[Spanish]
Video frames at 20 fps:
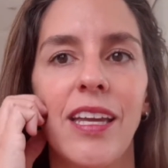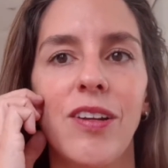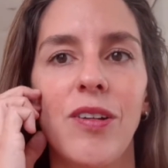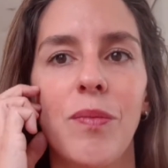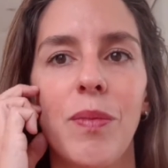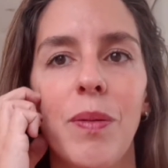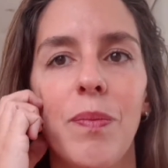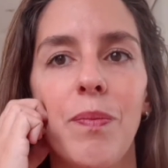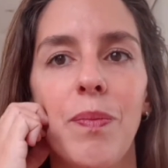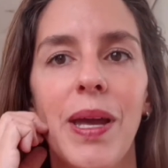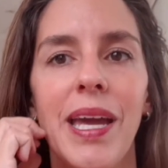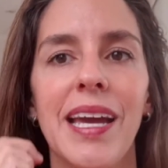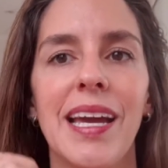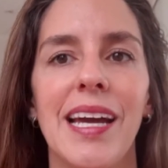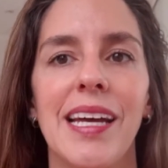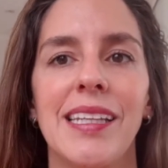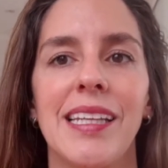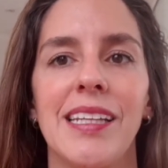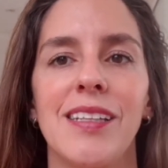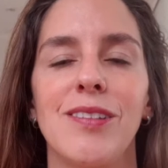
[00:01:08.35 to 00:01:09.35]
que, no me
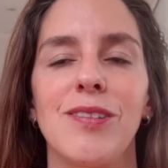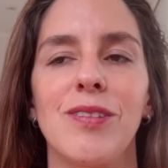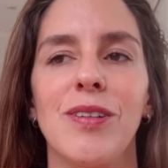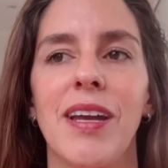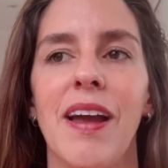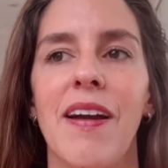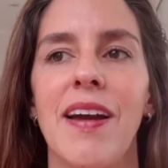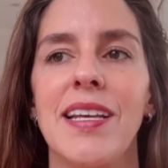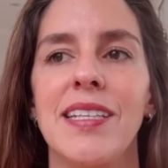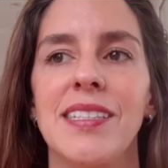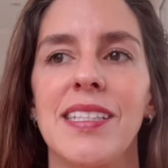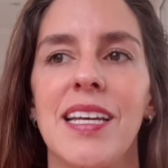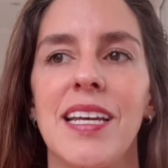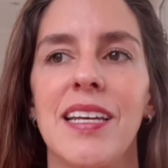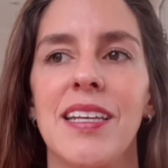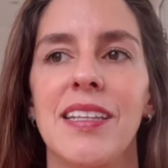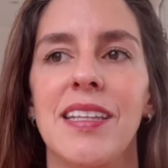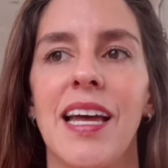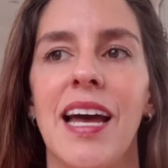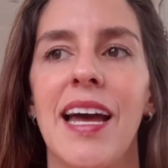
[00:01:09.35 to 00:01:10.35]
pesca tanto, que a
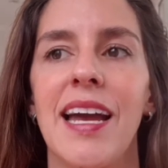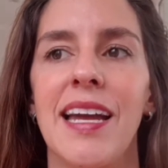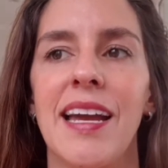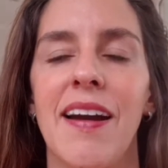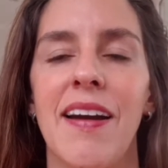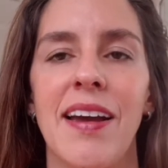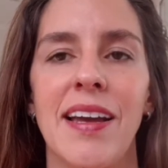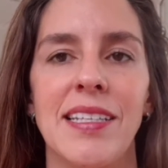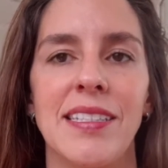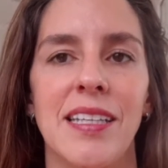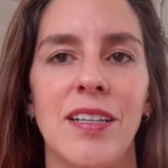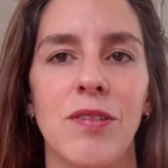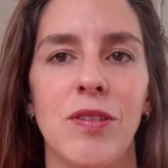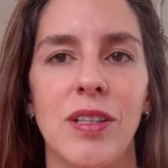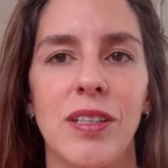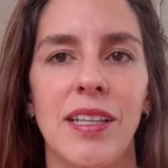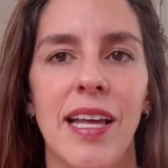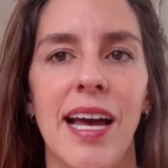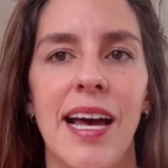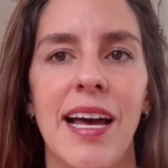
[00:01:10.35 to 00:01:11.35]
veces está y que a veces no
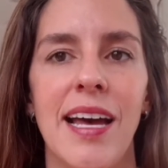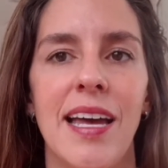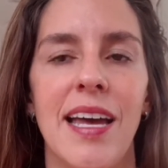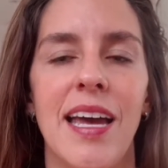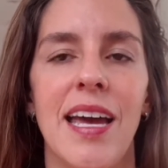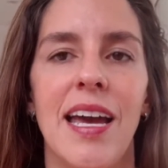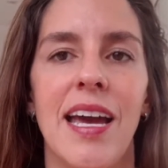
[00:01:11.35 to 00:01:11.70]
está,